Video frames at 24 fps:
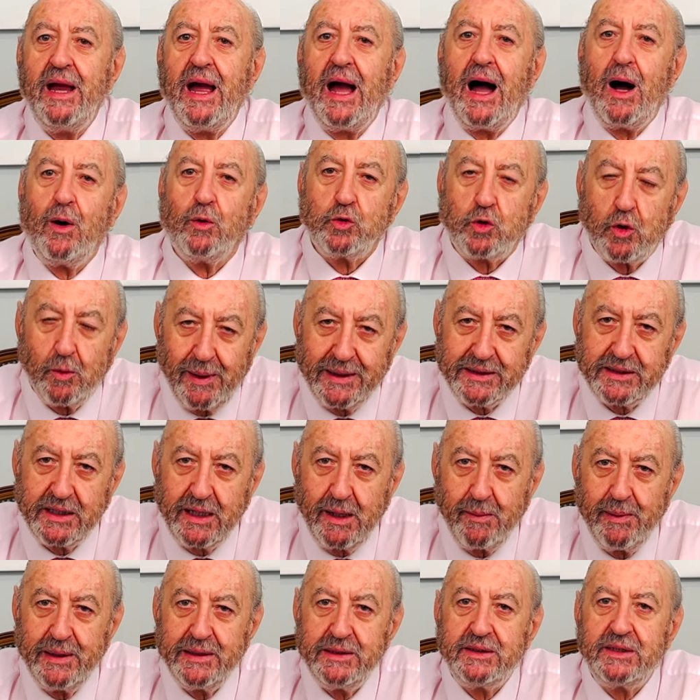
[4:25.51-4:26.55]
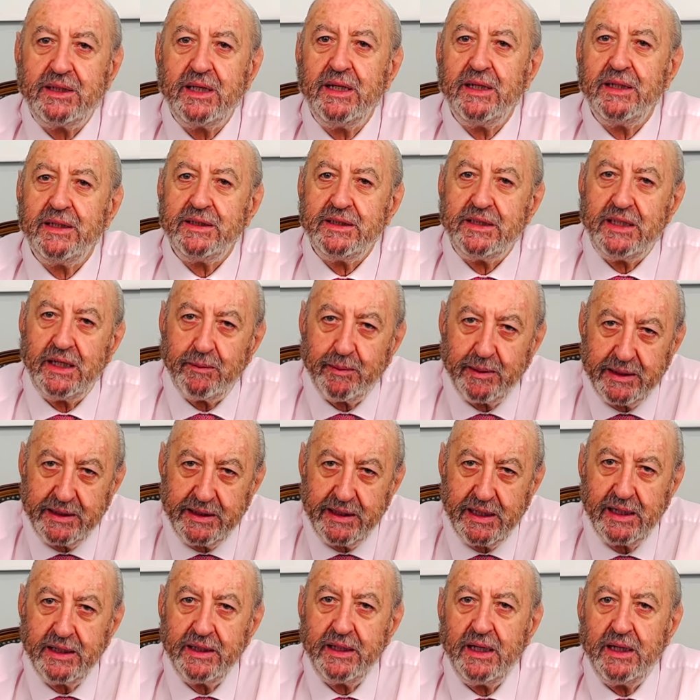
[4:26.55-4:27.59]
automáticamente
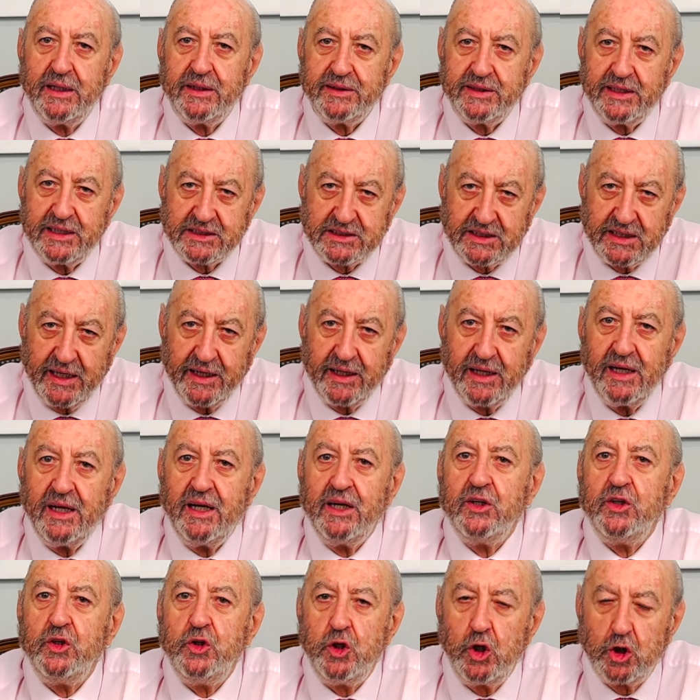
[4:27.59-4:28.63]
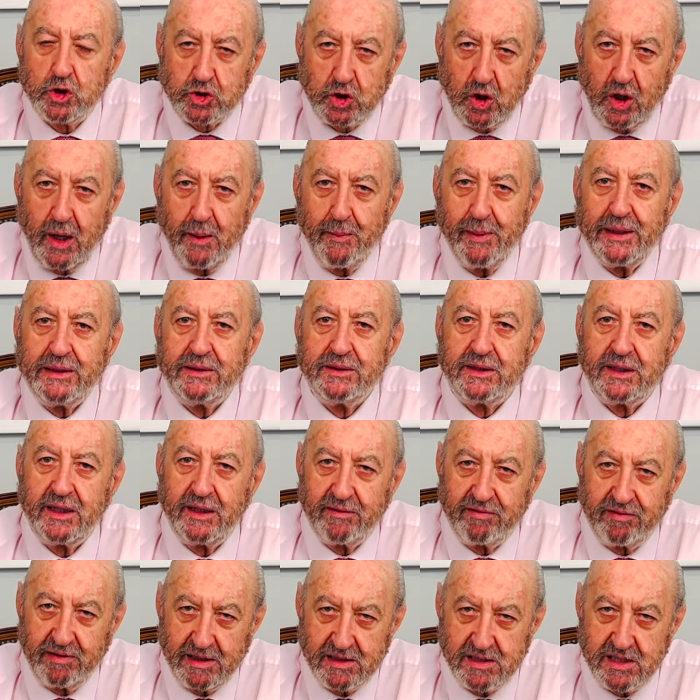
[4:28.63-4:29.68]
deberían de ser no solamente
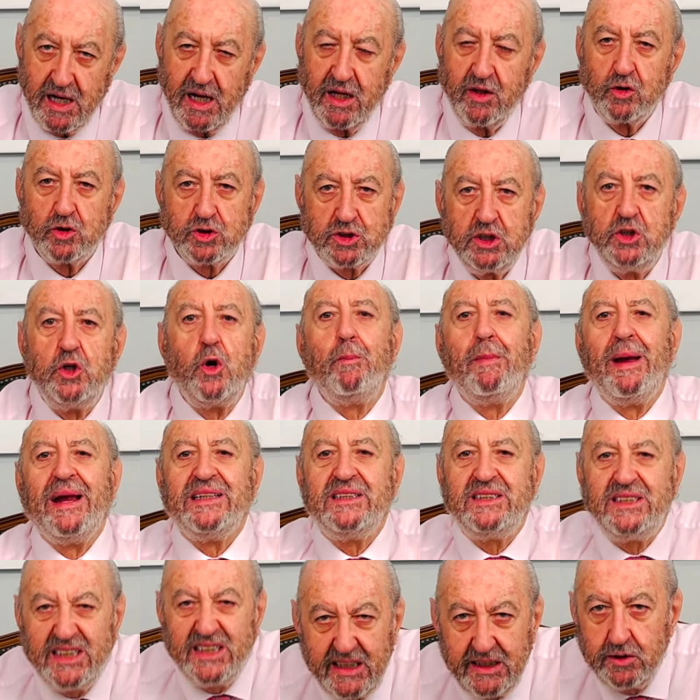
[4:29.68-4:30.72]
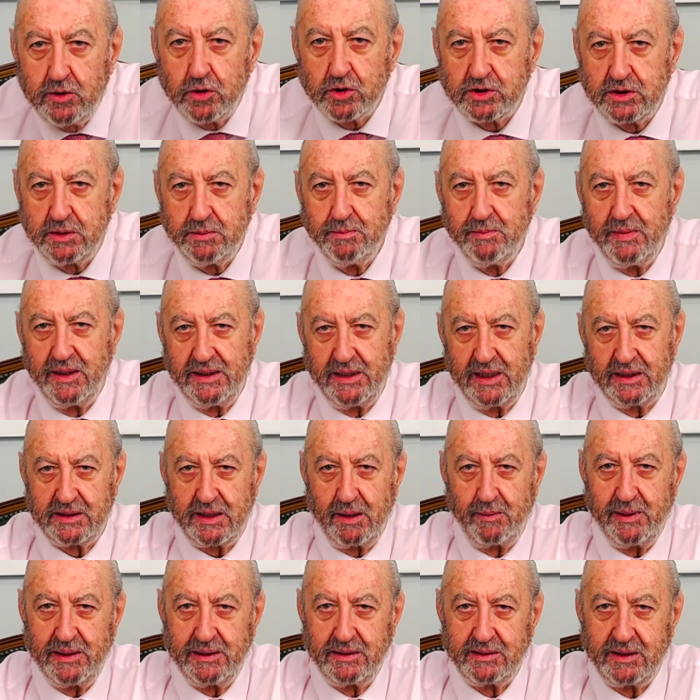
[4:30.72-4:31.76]
cesados, sino metidos
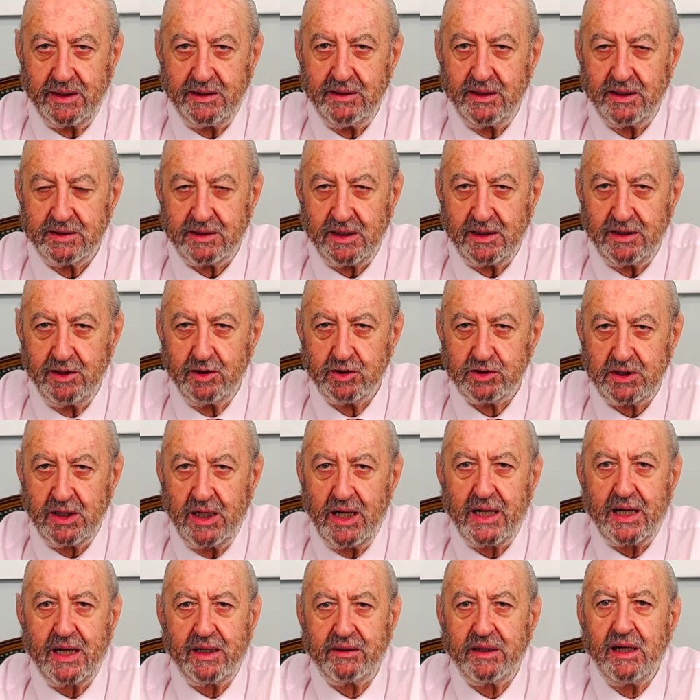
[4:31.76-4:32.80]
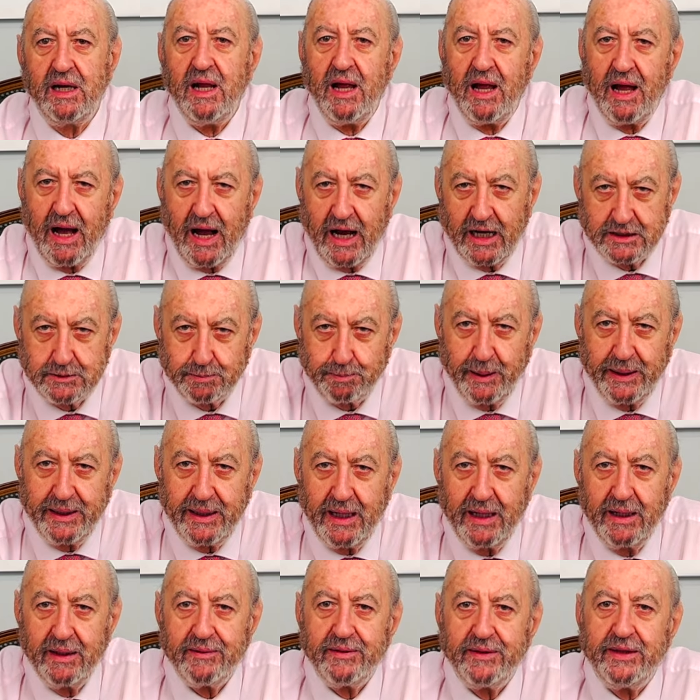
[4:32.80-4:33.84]
inmediatamente y detenidos en la cárcel a
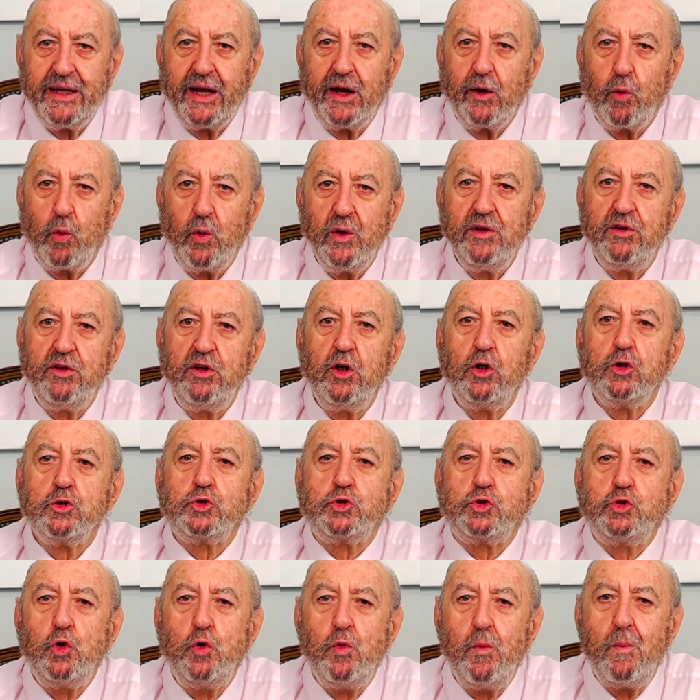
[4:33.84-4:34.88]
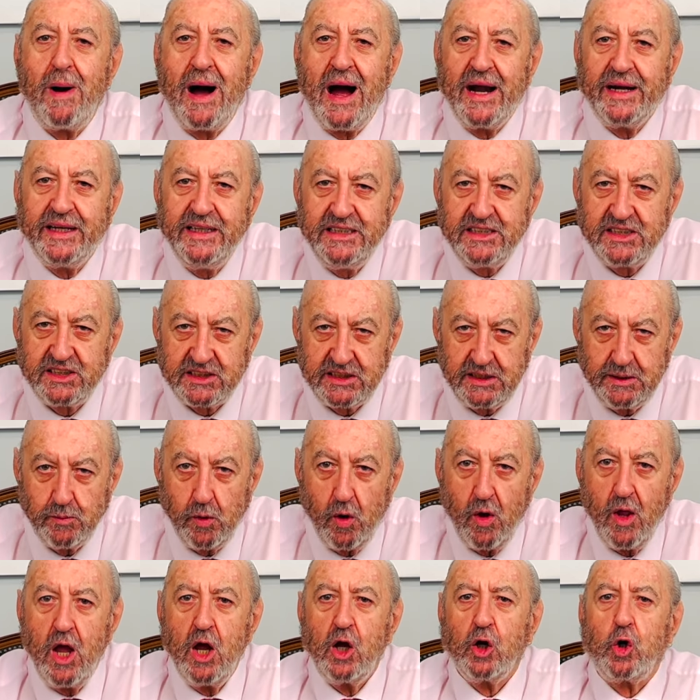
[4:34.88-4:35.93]
espera de juicio sumarísimo,
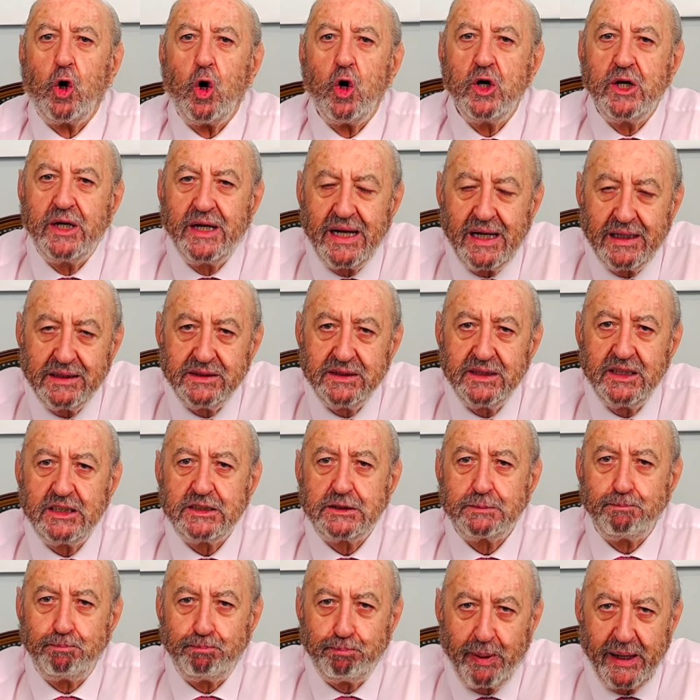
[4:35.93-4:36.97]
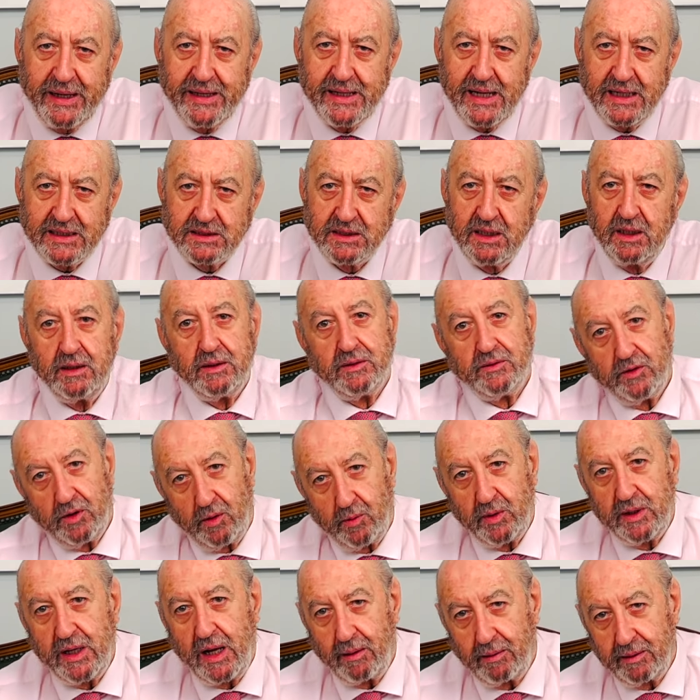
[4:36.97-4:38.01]
con grandes penas, no
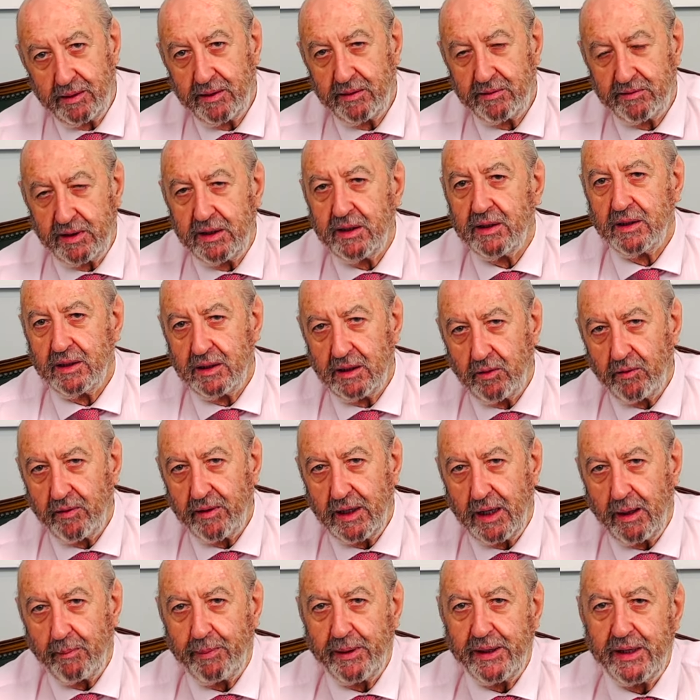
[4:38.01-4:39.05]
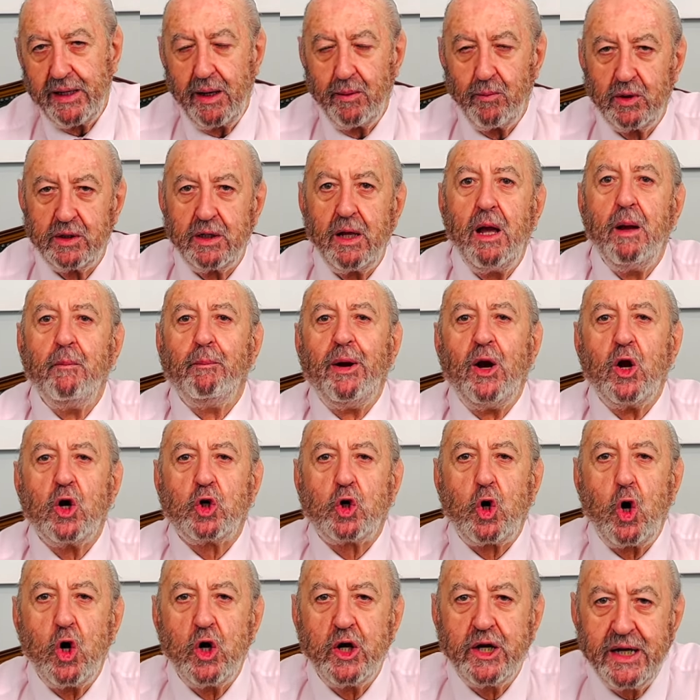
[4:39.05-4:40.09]
voy a decir lo de la pena de muerte, pero
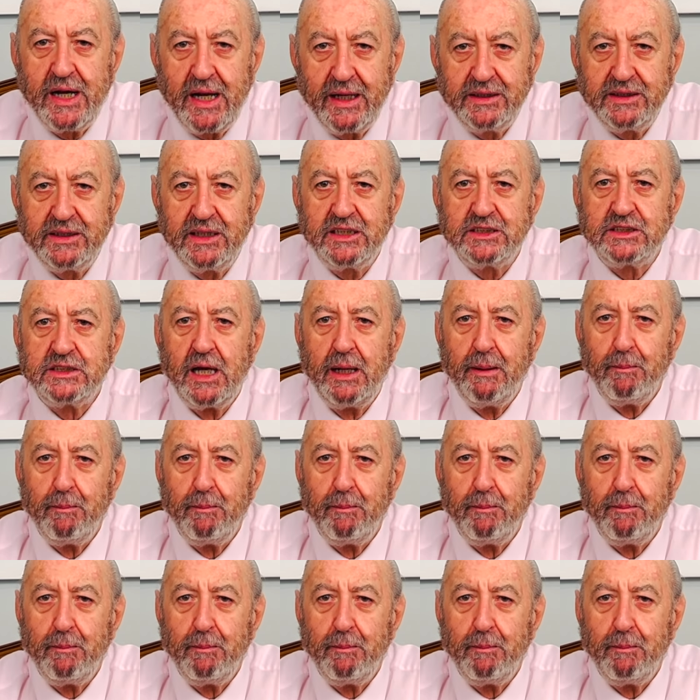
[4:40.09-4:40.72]
con grandes